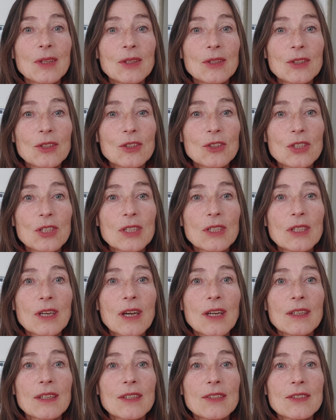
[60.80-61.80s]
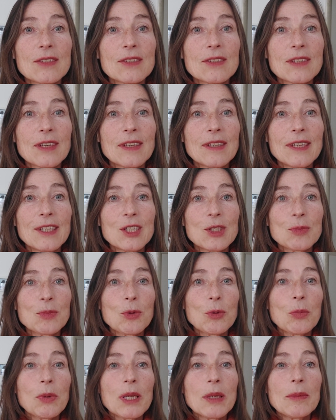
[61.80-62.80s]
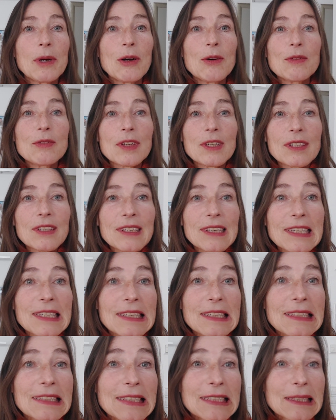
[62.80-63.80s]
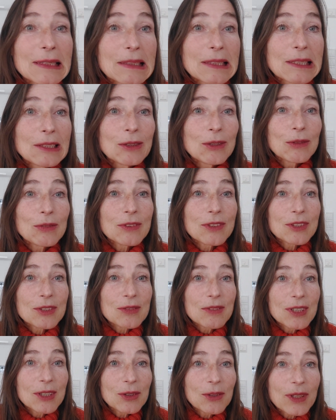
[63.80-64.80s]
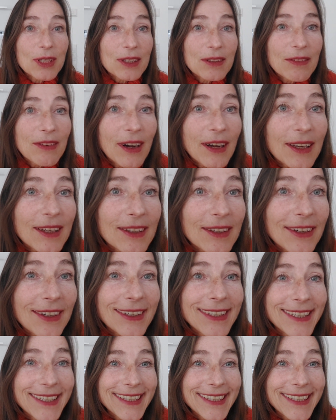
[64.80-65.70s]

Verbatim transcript: Oh, da steht gerade, es ist ein Netzproblem aufgetreten. Äh, ich hoffe, das Video geht weiter.